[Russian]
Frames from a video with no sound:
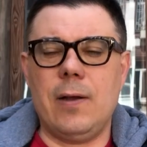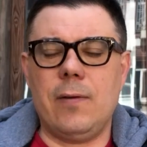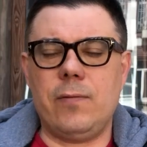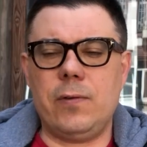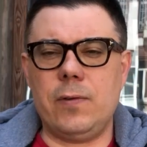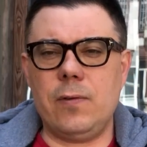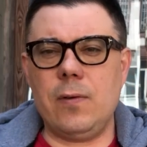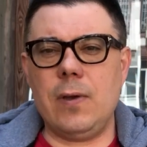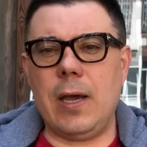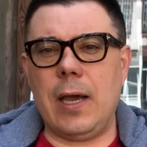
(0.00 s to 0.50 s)

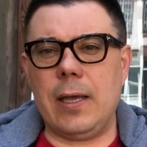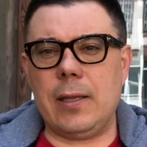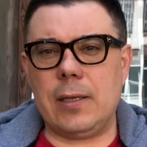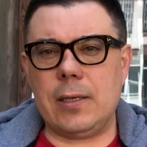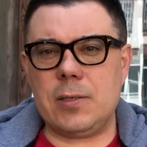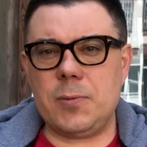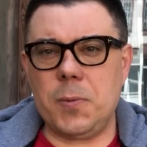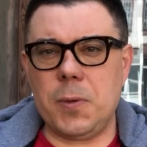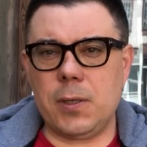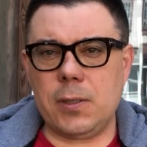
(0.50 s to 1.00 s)
выдвигают
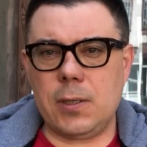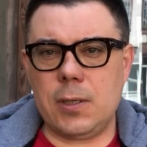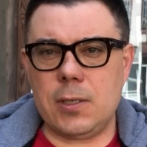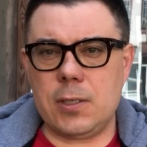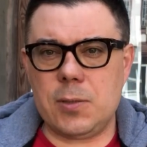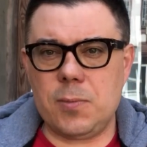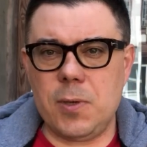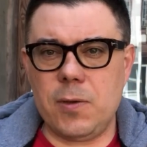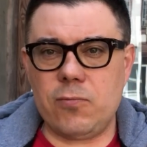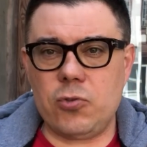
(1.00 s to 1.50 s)
эксперты и
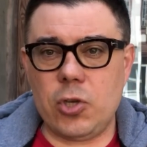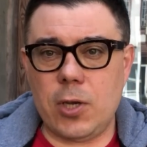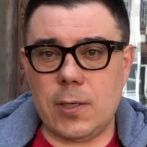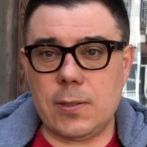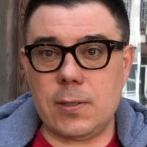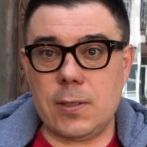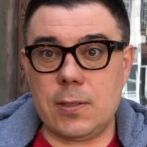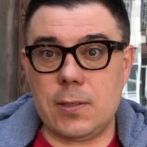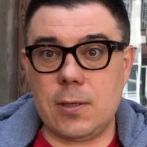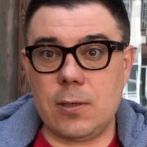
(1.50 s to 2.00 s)
СМИ, в
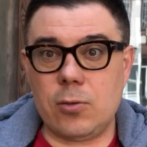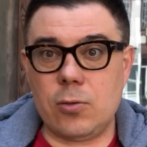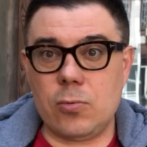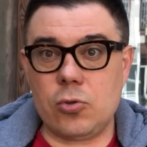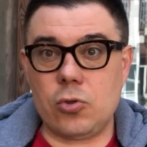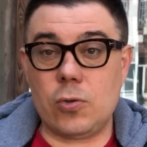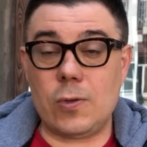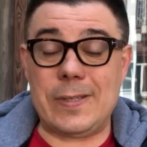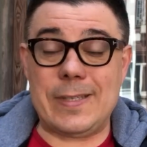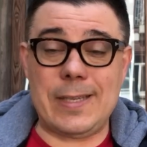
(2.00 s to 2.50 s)
частности, о том,
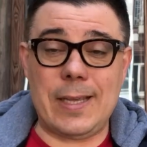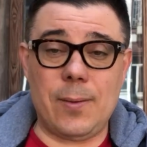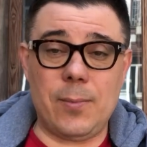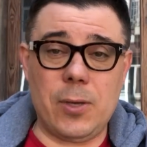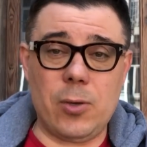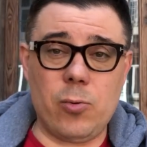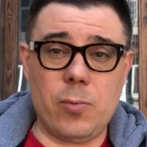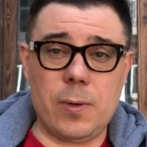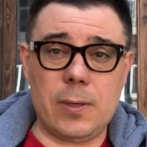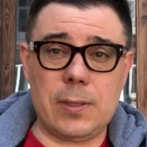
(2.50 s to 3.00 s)
что сами
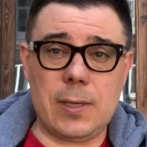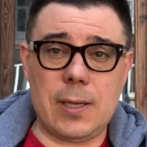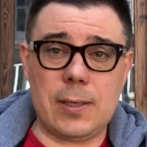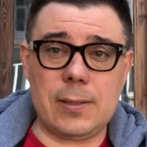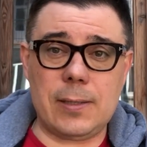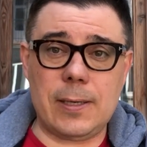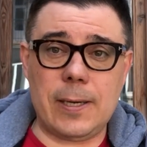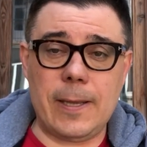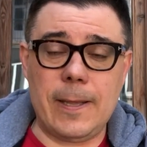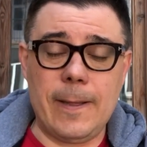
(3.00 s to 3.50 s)

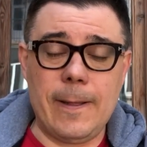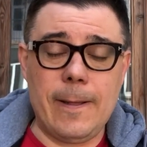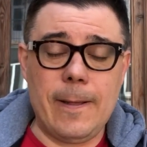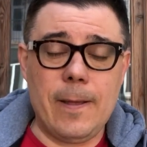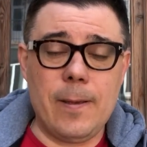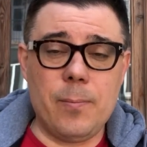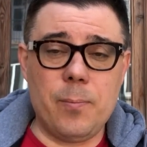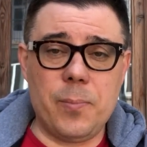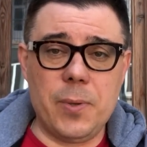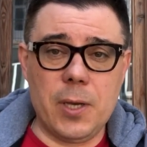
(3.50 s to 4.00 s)
губернаторы
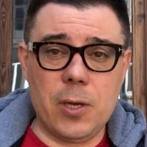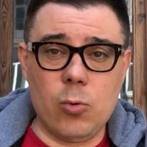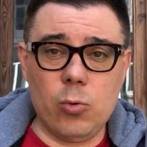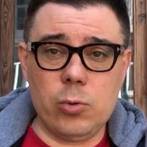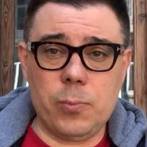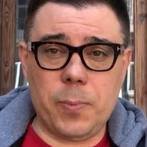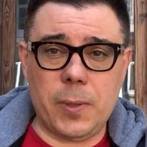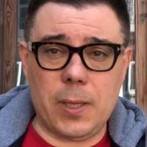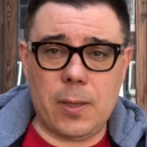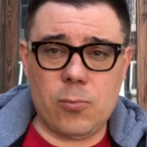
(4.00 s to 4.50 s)

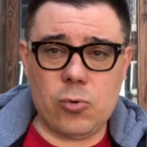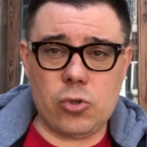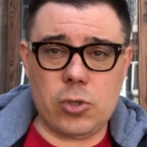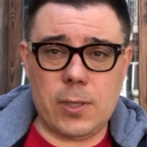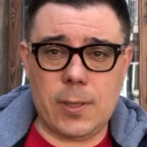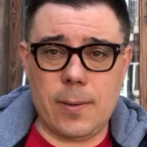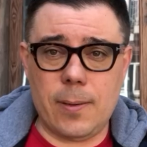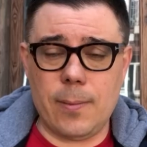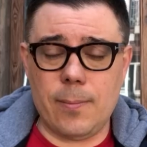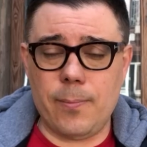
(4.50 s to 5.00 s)
бегут, потому
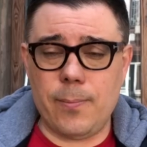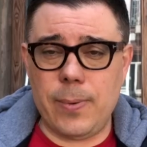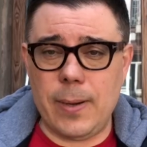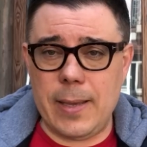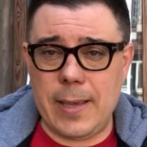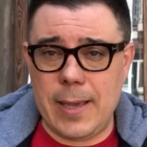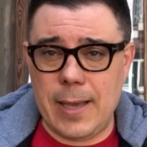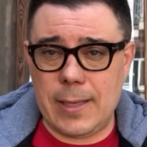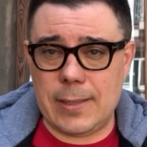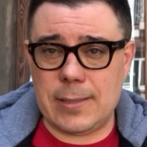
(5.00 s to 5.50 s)
что
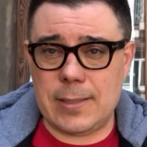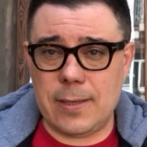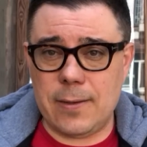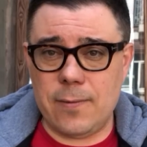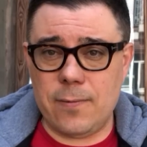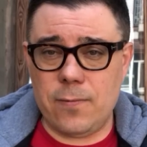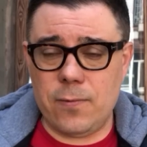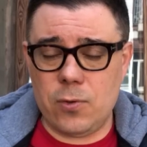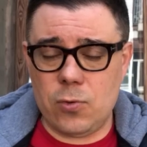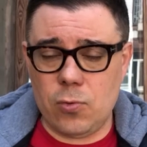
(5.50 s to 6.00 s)
боятся касается
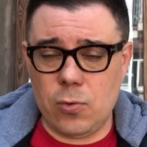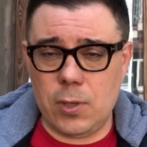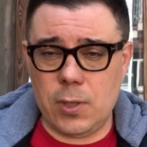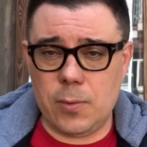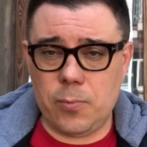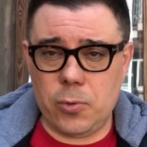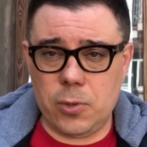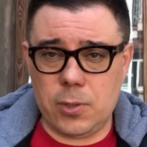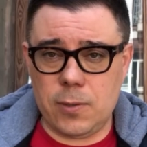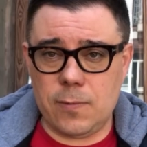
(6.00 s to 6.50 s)
введенных
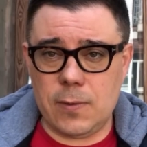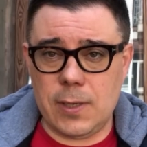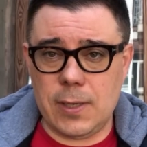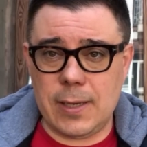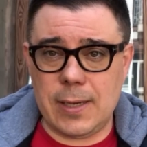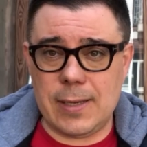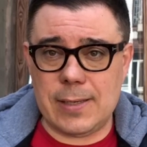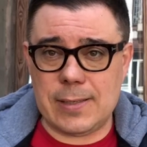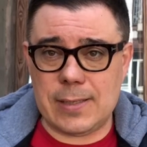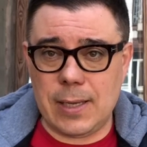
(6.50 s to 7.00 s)
против
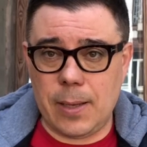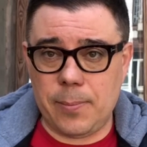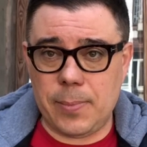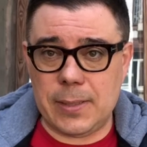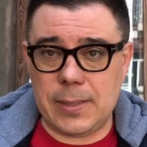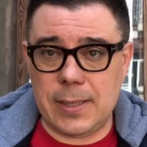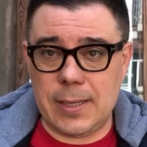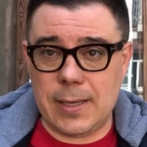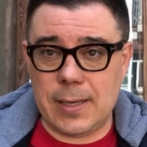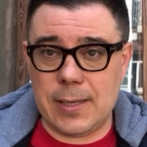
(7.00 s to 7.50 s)
них
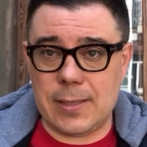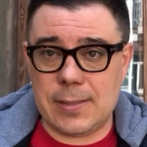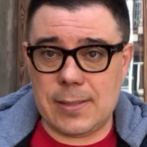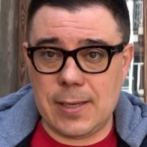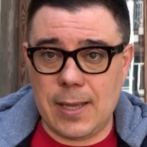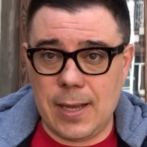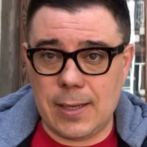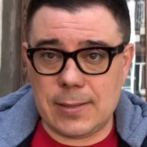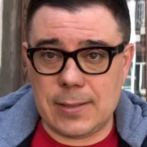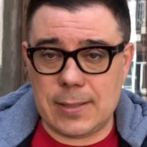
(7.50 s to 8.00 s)
западных
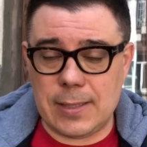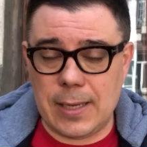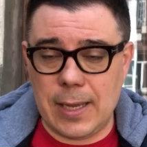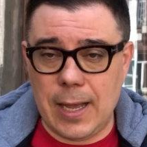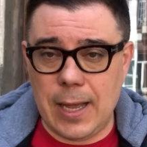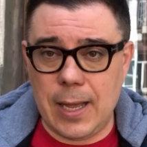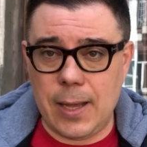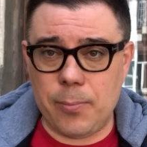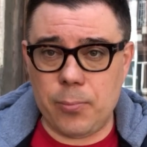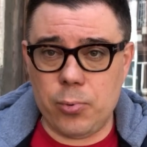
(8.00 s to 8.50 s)
санкций,
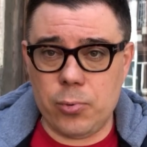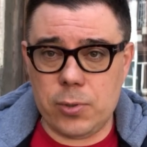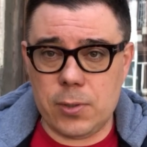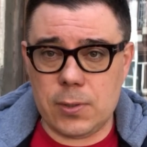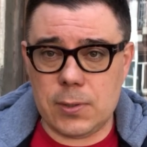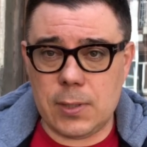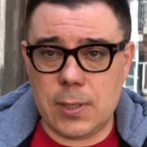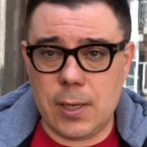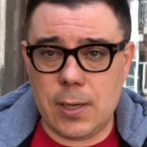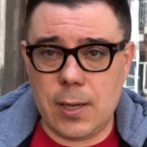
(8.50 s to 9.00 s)
а
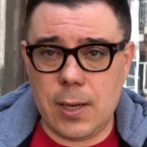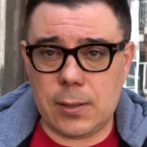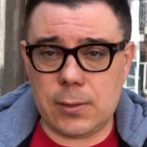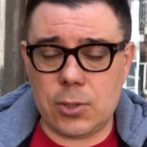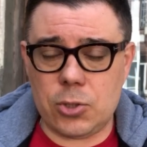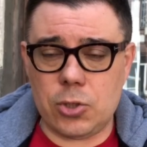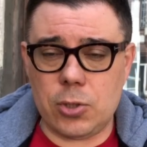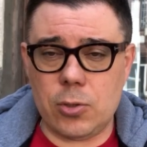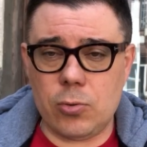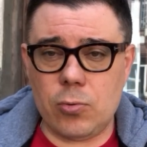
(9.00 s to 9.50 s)
путинский
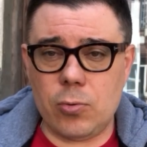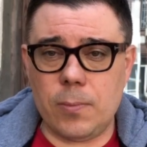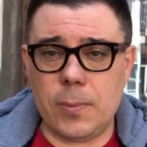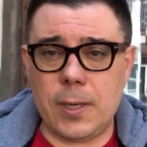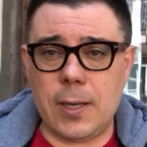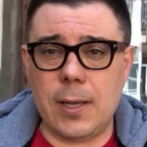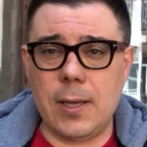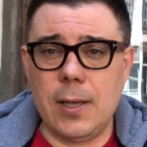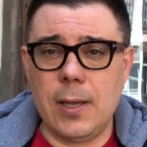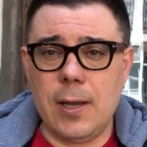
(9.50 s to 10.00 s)
карточный
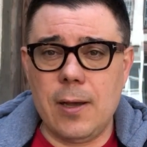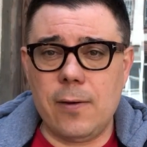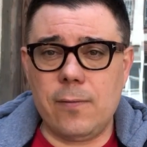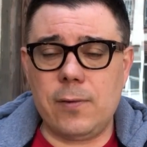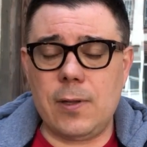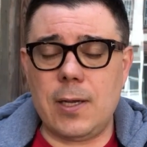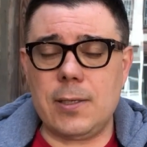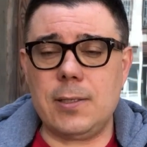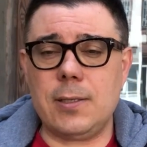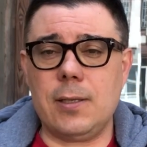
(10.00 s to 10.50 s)
домик
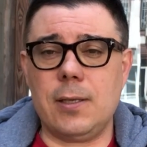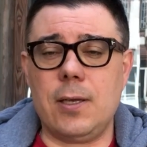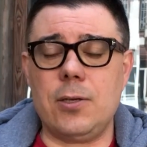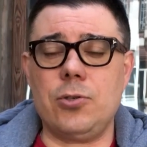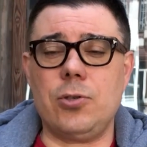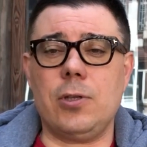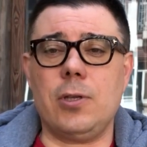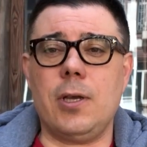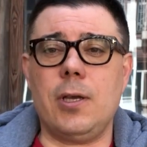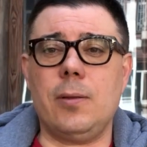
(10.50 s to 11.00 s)
власти
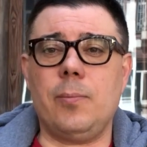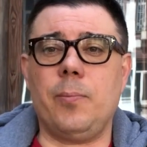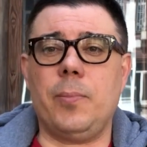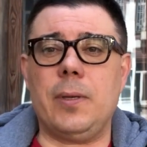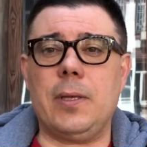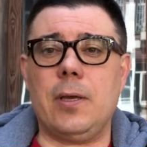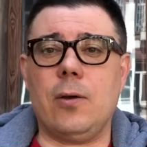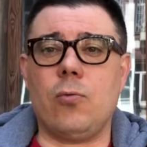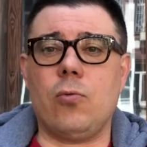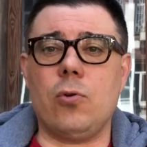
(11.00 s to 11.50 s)
начинает
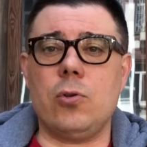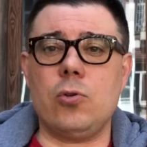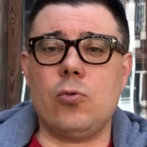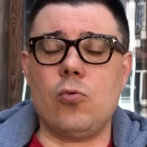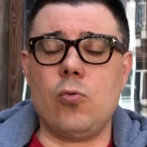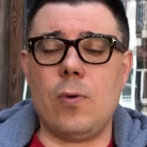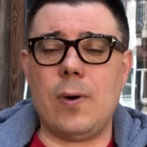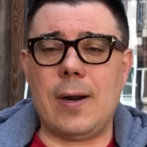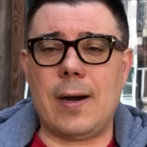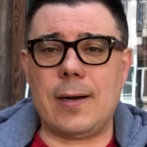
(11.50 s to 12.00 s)

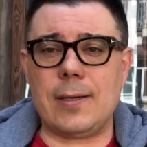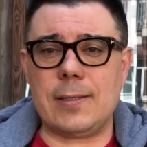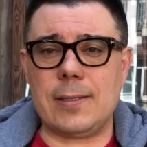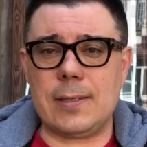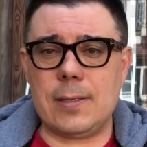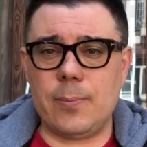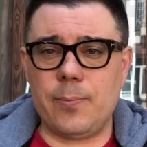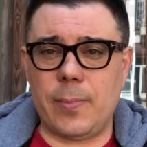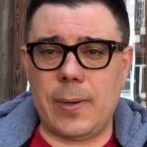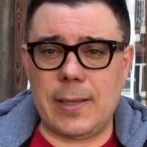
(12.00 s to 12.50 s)
потихоньку
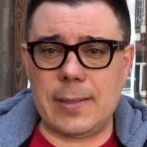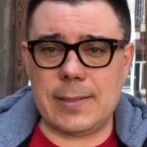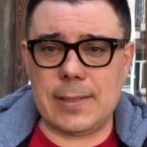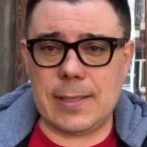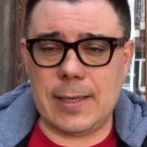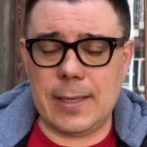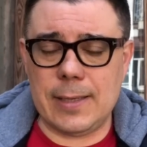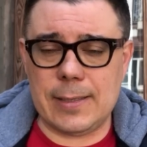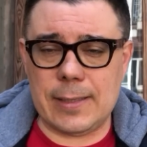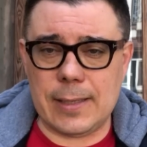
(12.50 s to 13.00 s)

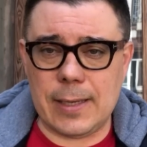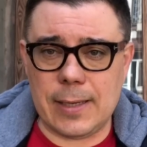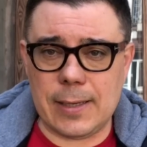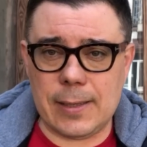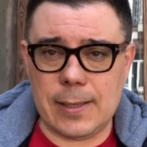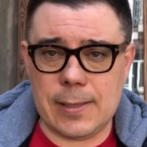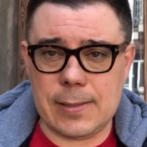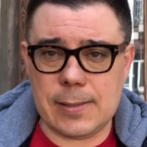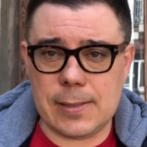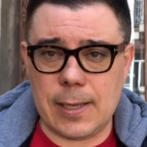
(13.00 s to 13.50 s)
рассыпаться на
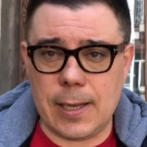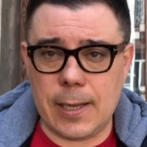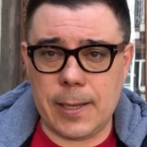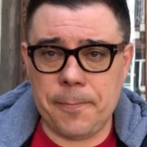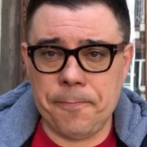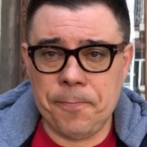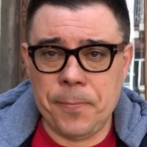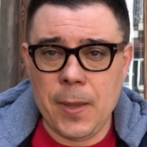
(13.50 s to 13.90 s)
глазах.